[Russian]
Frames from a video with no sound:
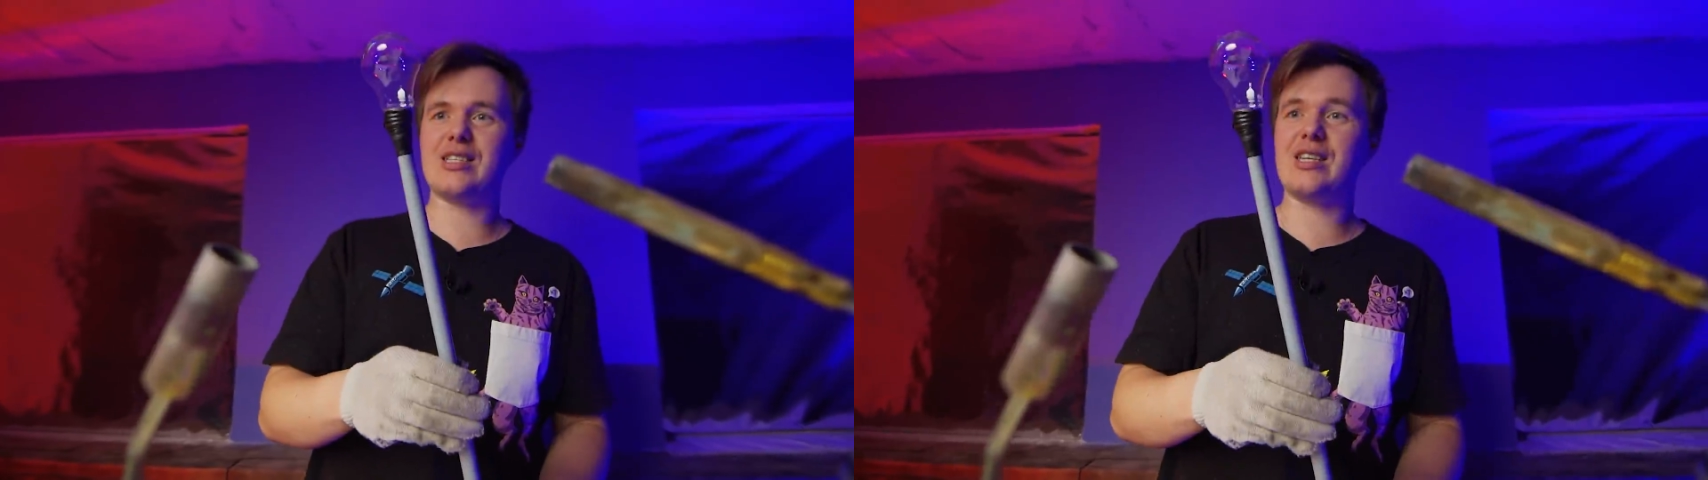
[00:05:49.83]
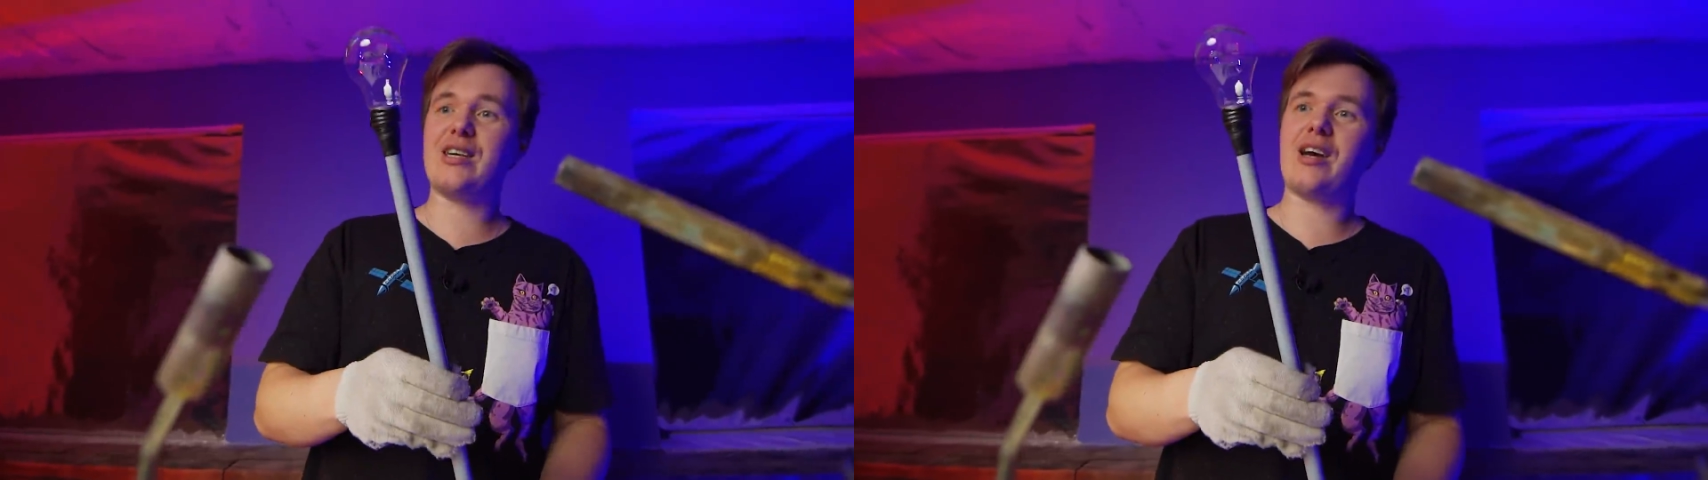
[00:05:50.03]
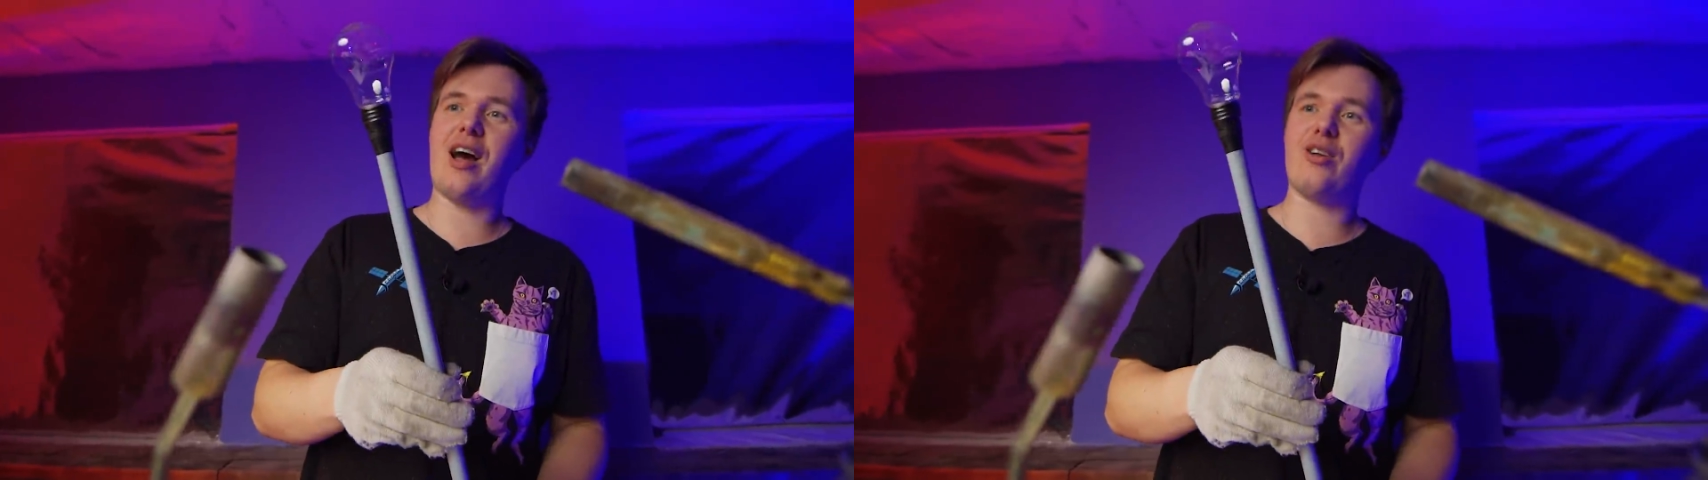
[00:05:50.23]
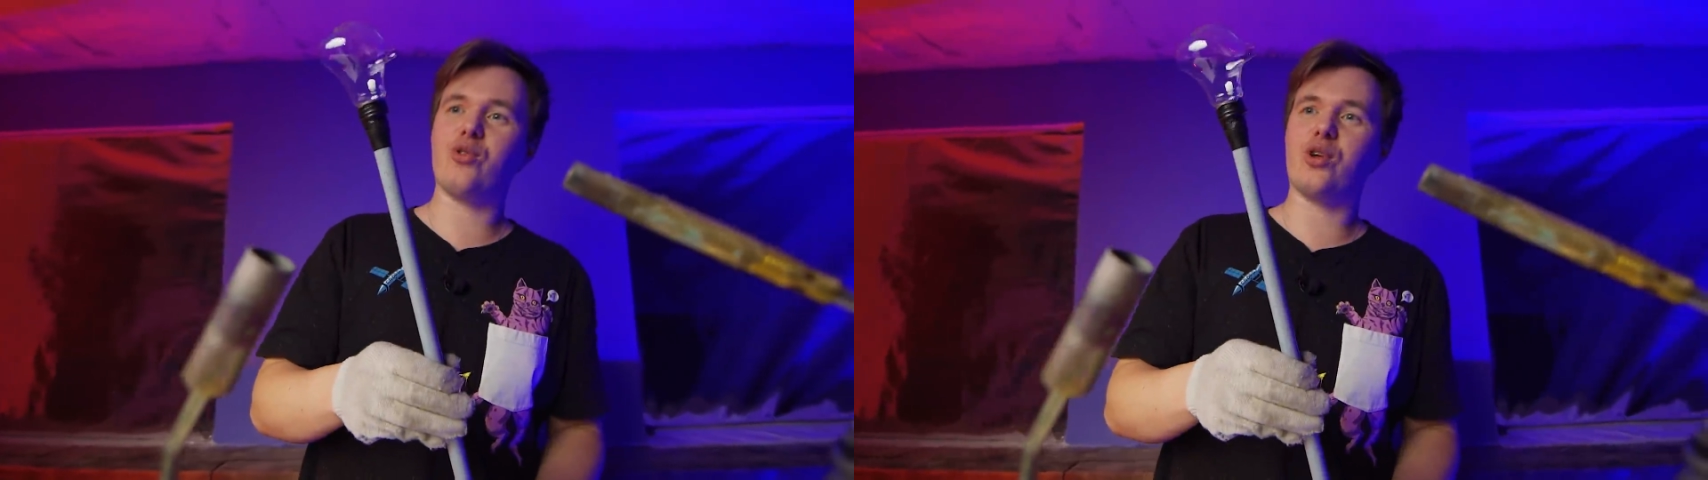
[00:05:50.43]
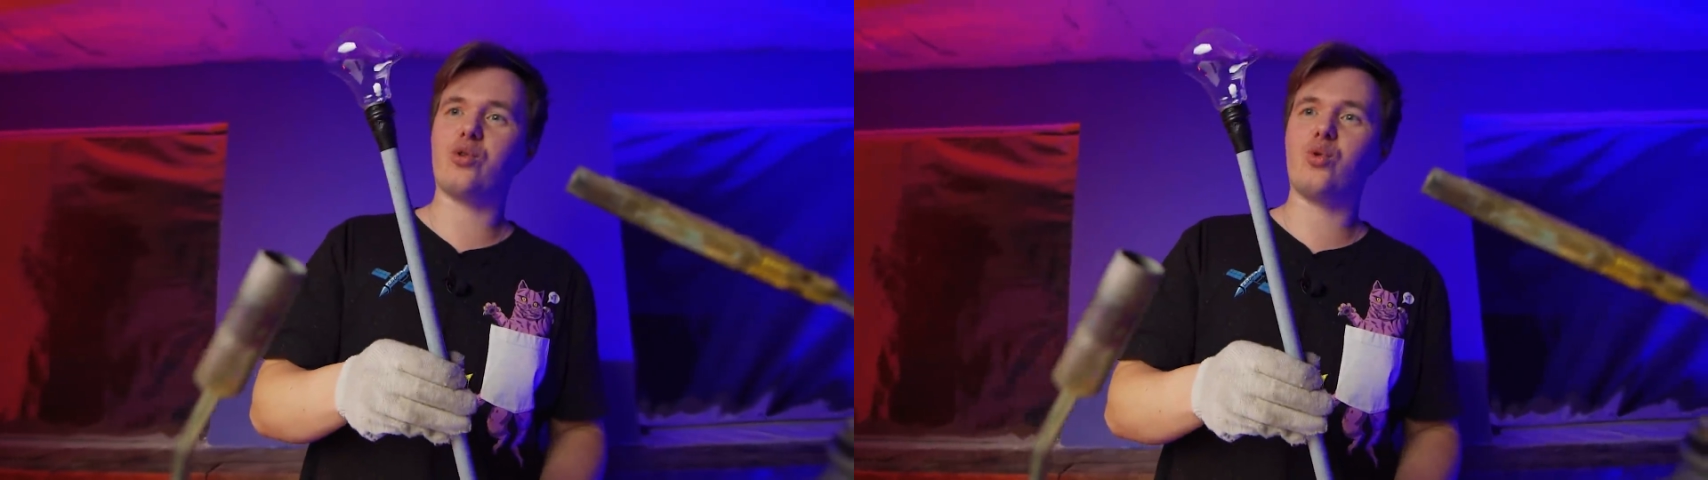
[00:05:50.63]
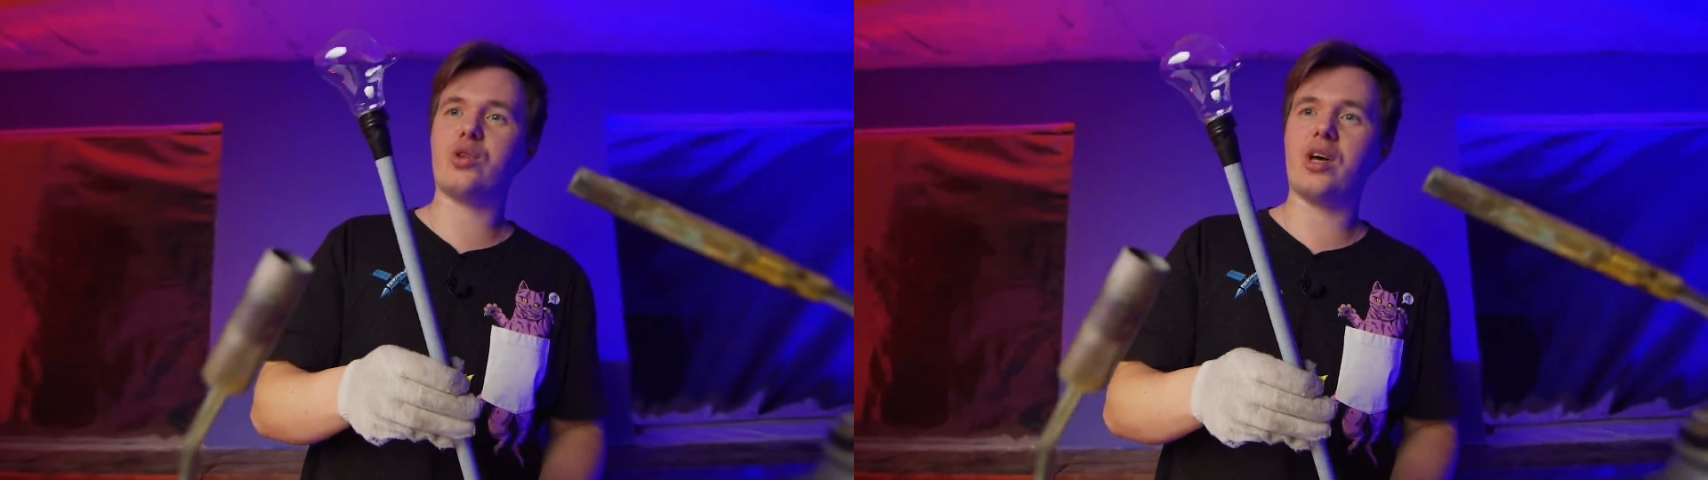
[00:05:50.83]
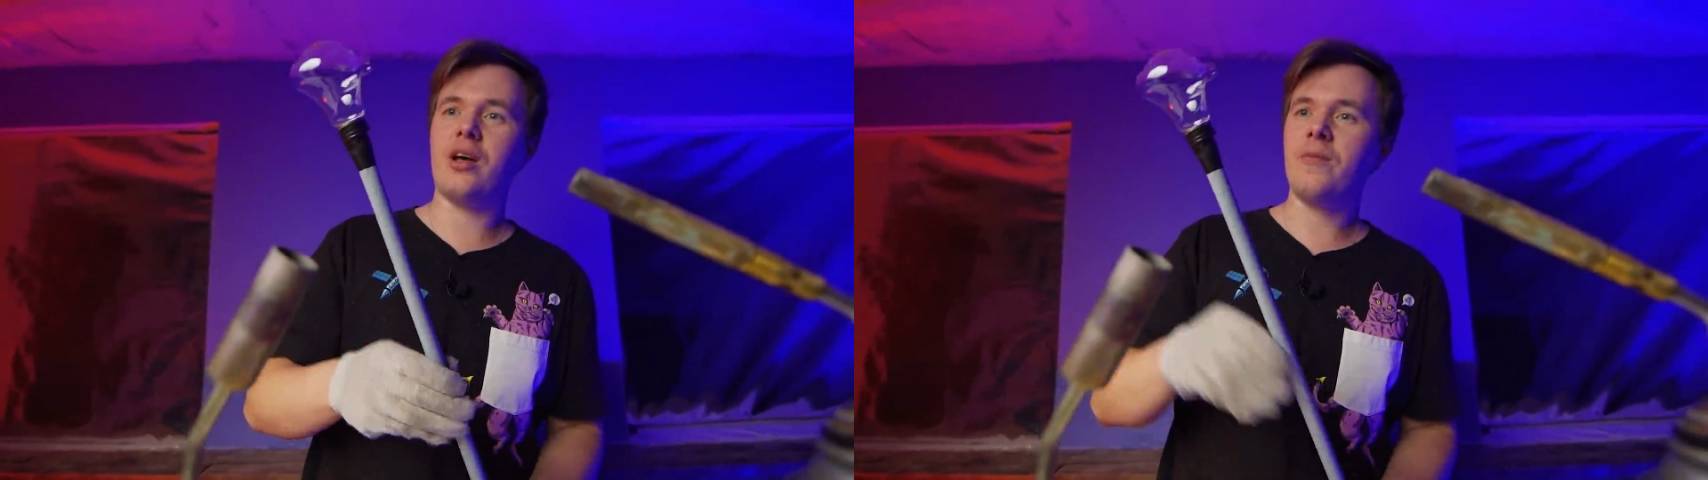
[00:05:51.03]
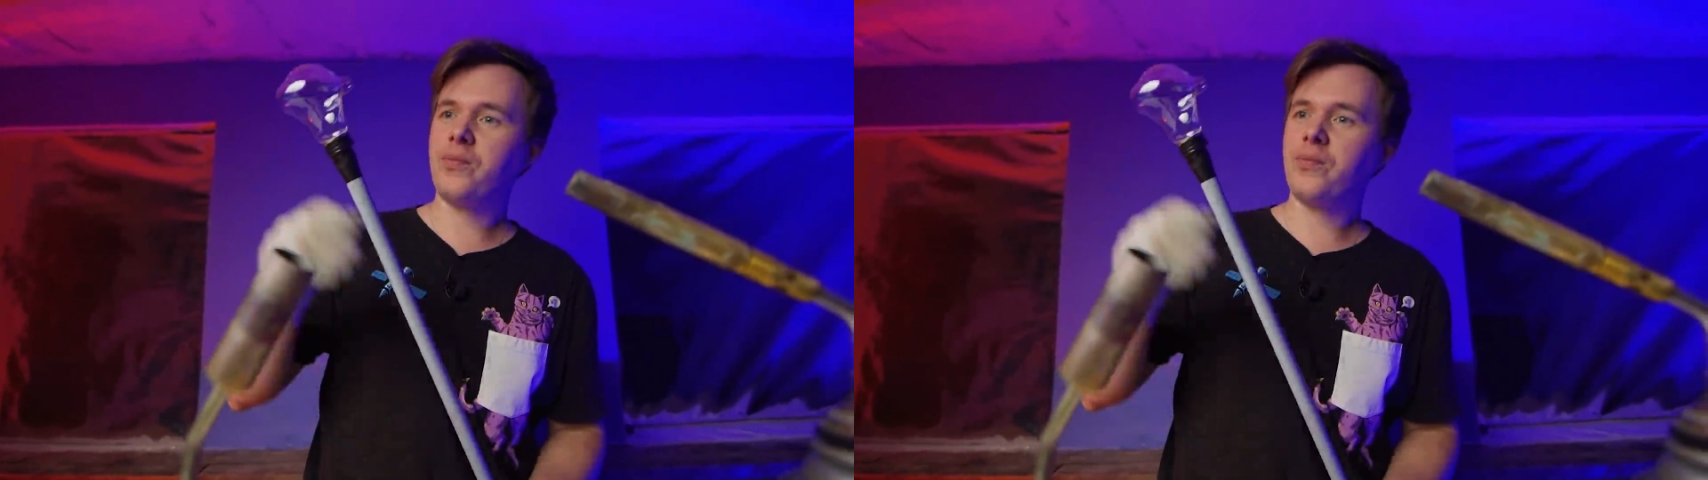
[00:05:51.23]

слегка, но надута,